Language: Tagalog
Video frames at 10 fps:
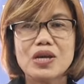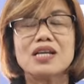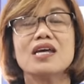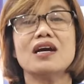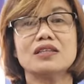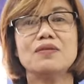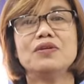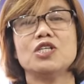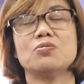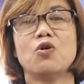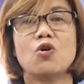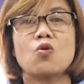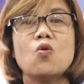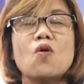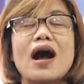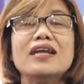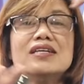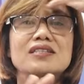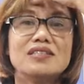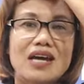weekly activities mo kung
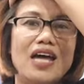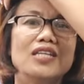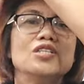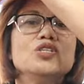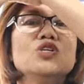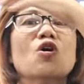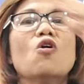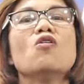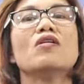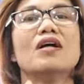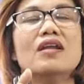alin dyan yung